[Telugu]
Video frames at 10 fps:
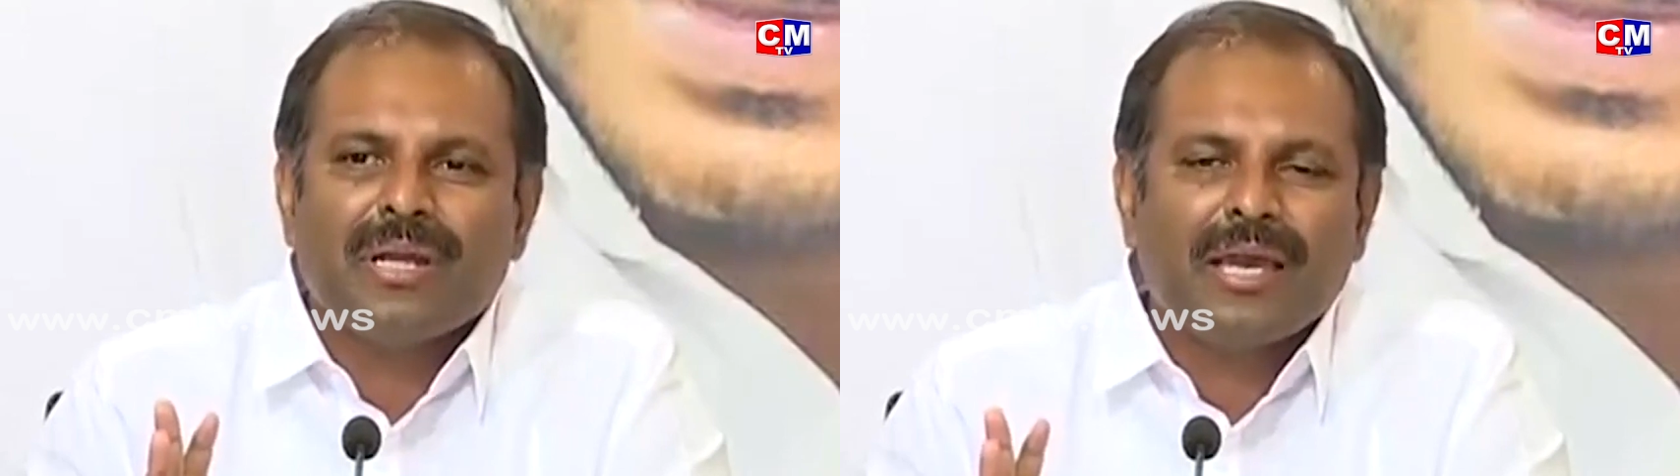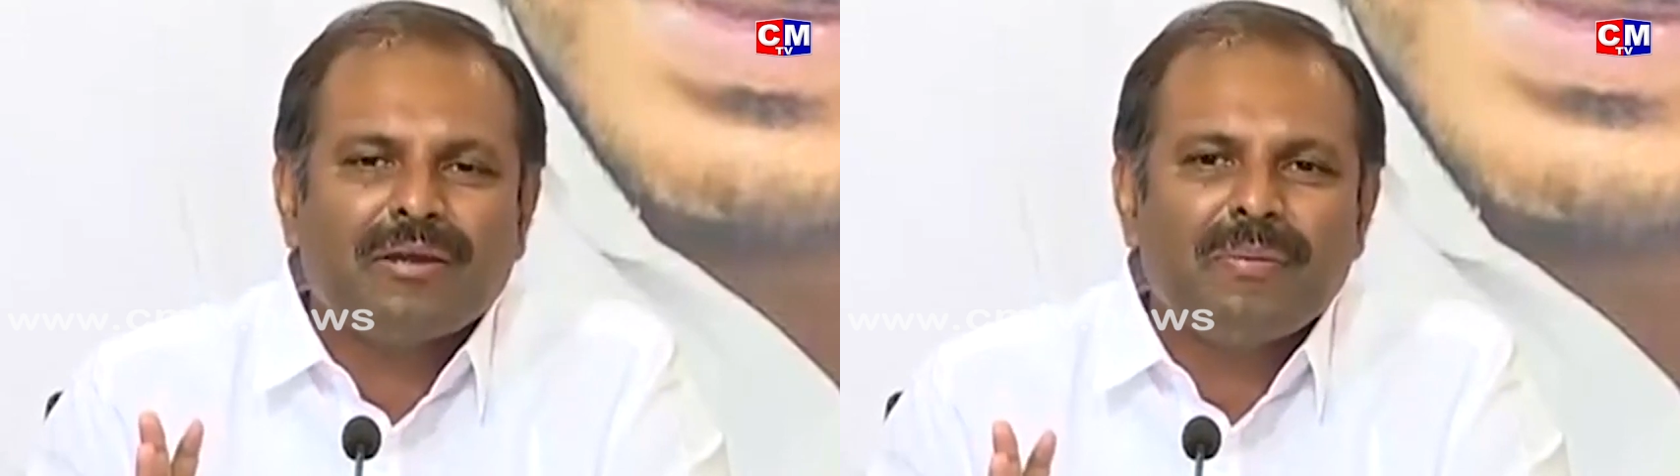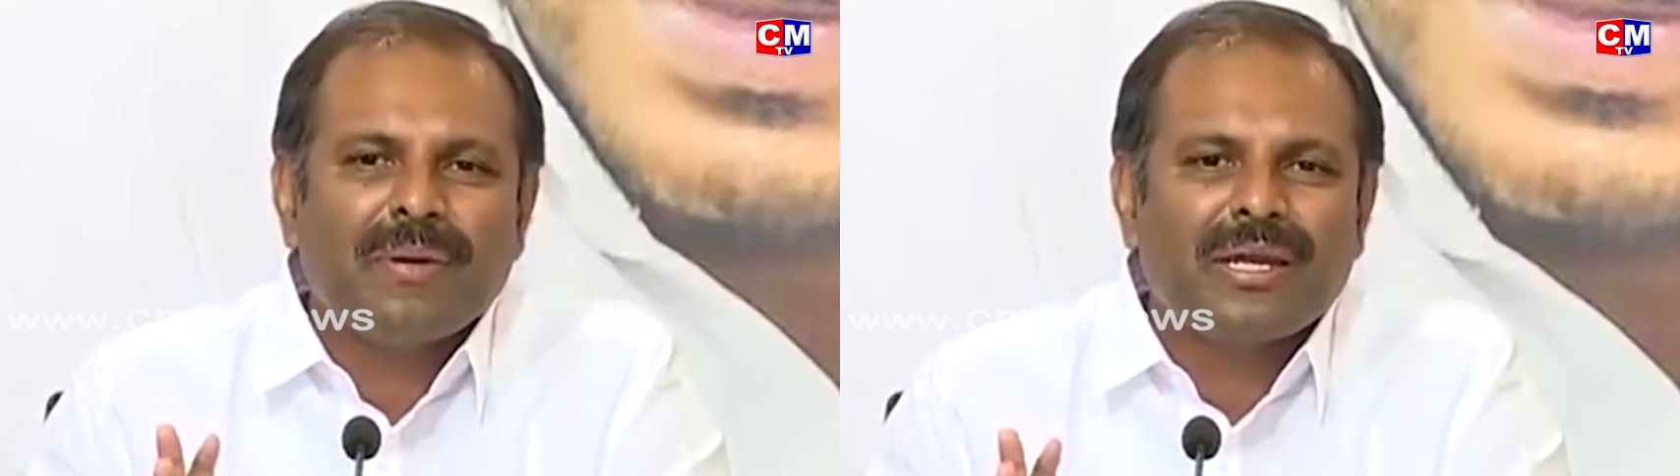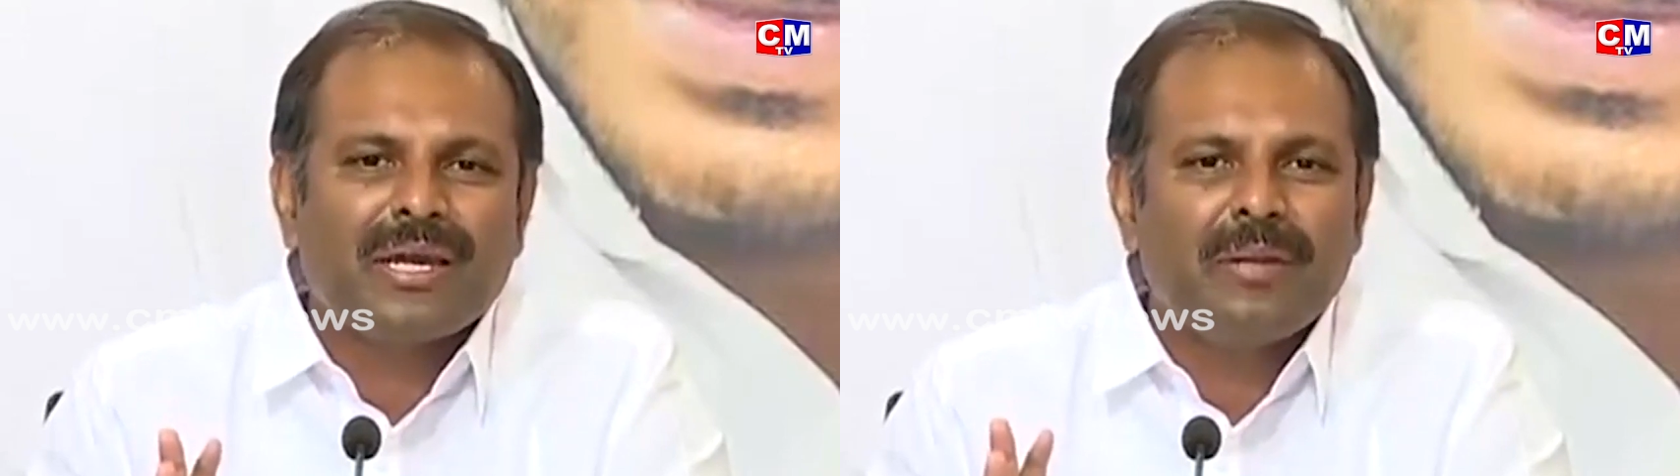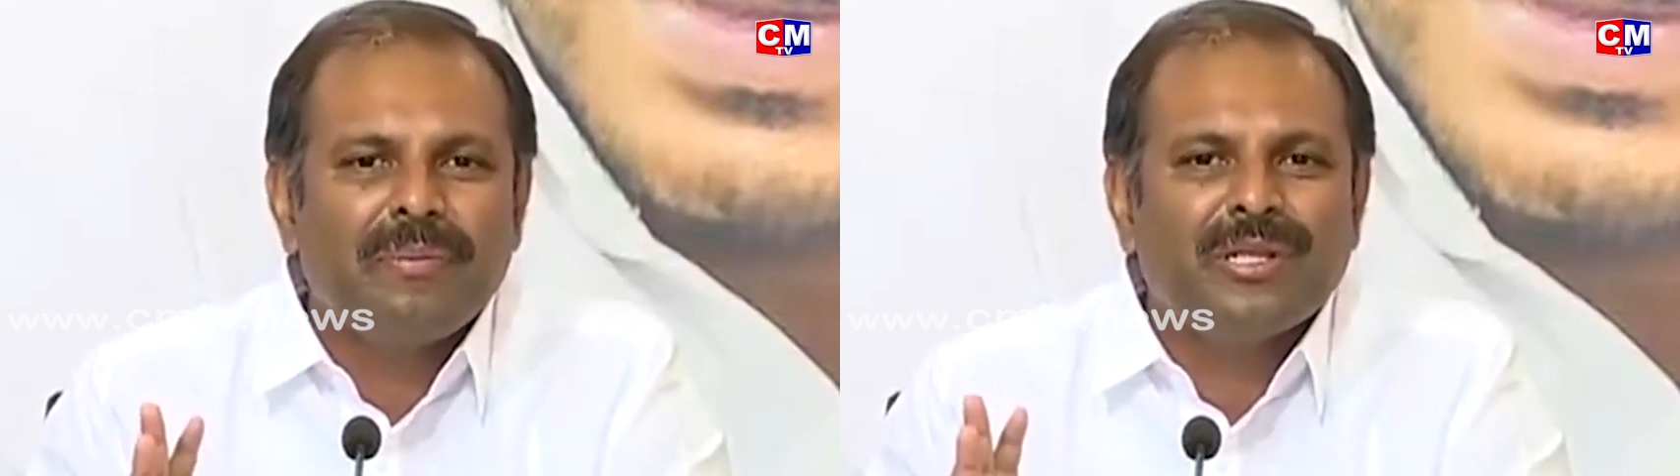నాయకుల పైన
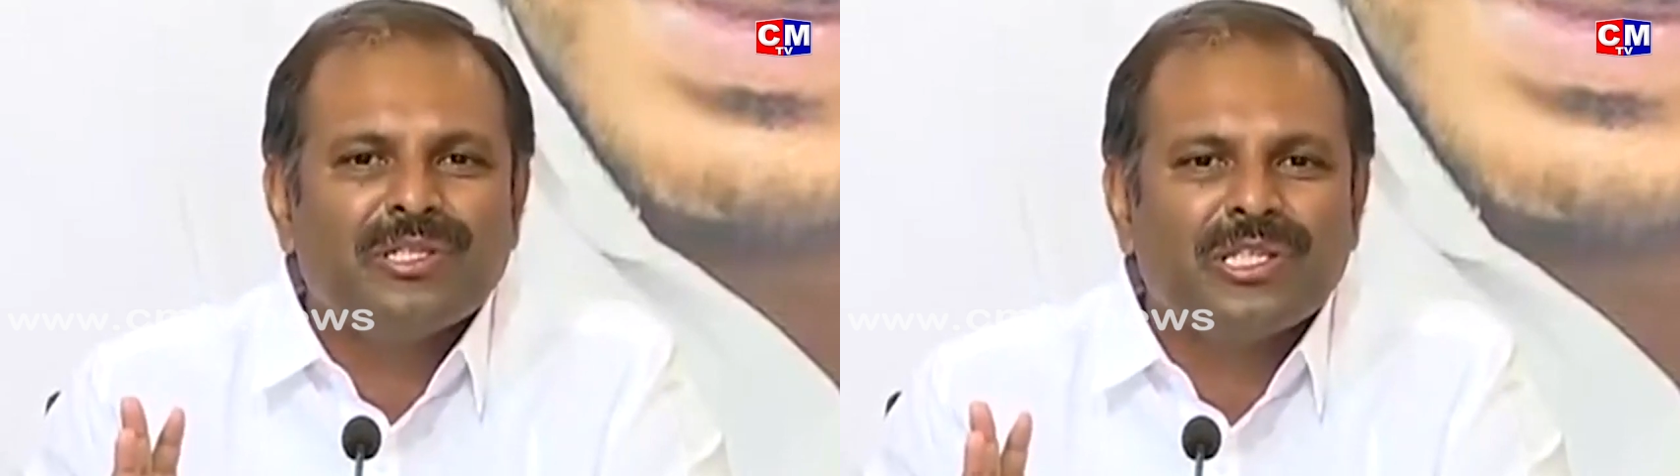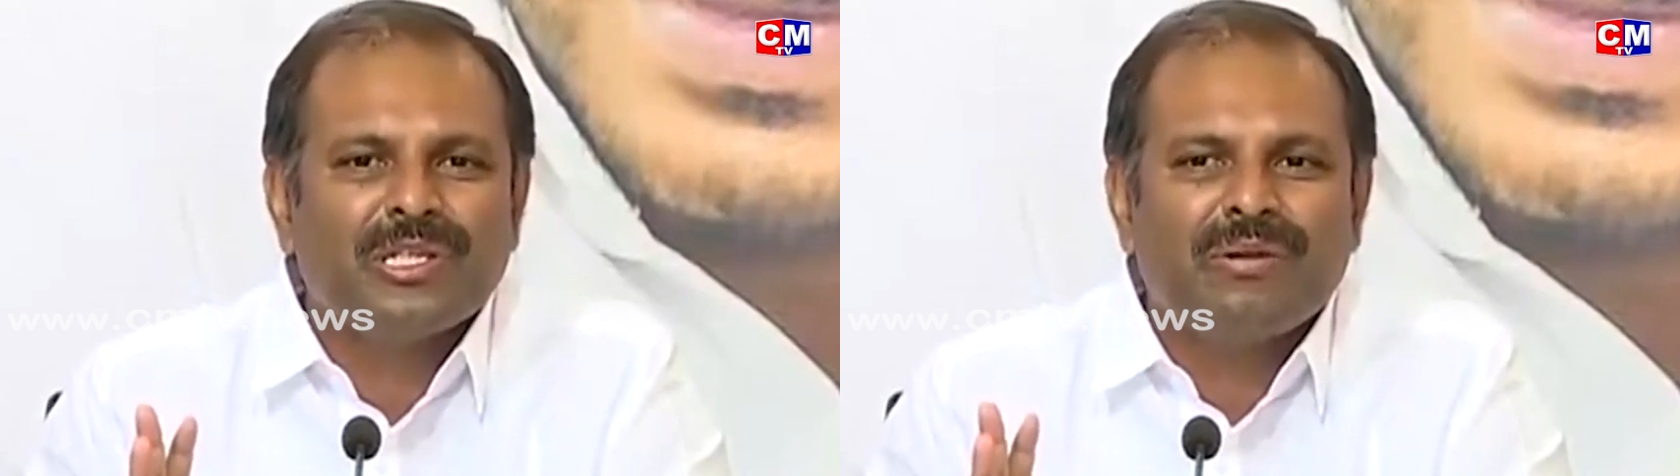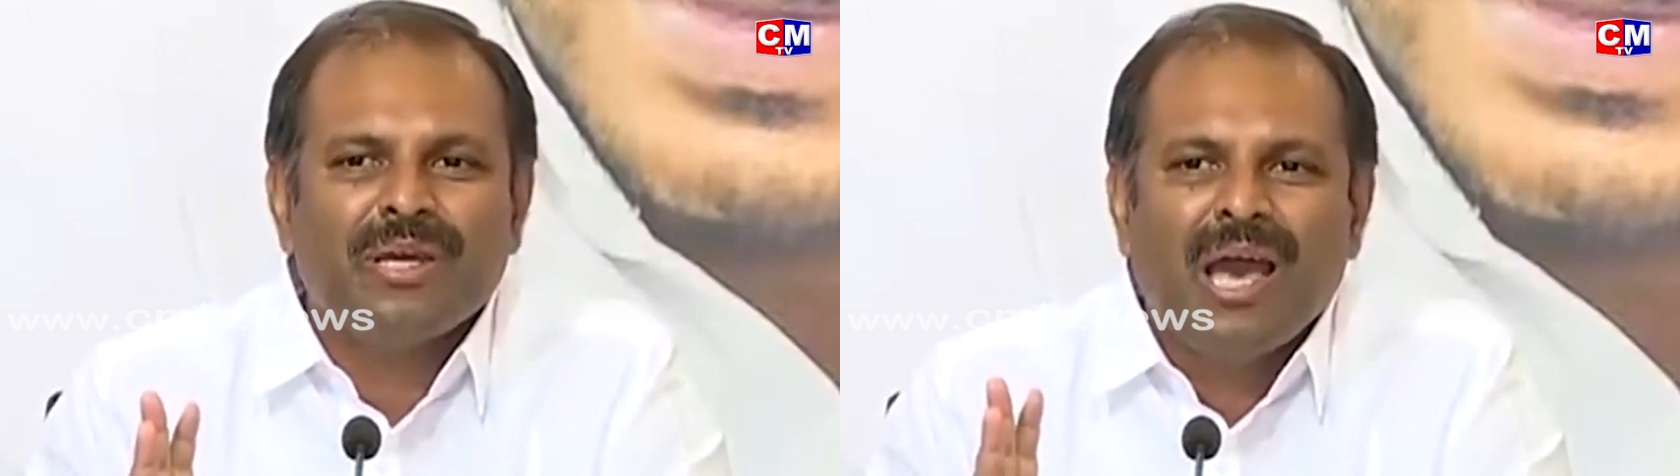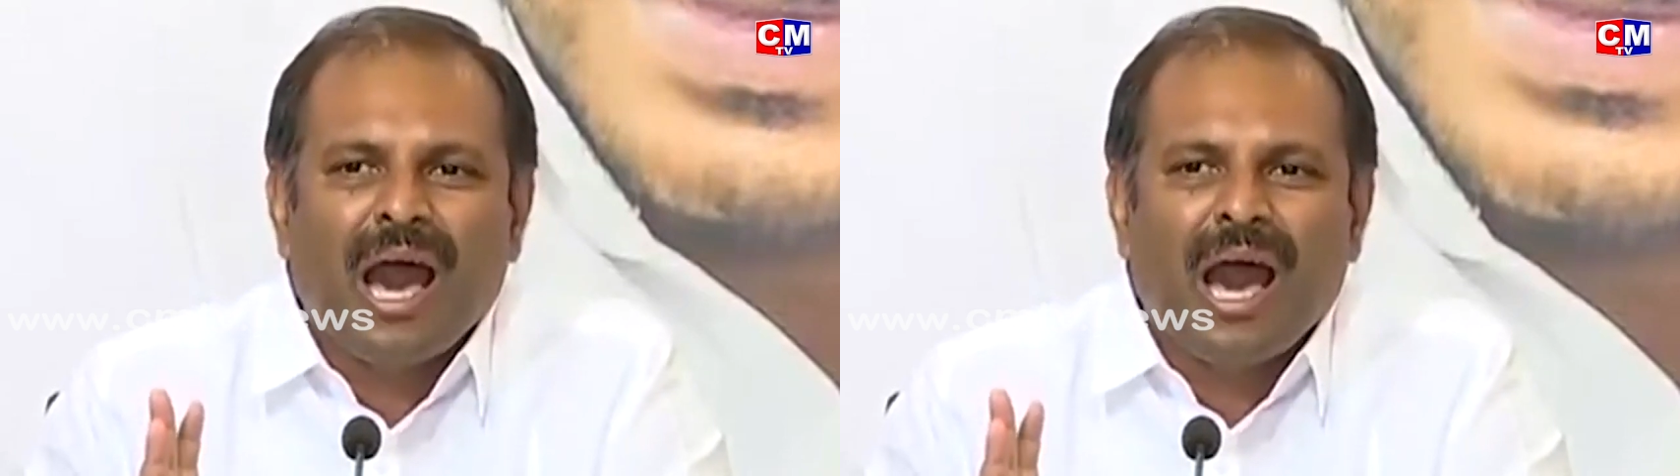కానీ మీరు చేసినట్టు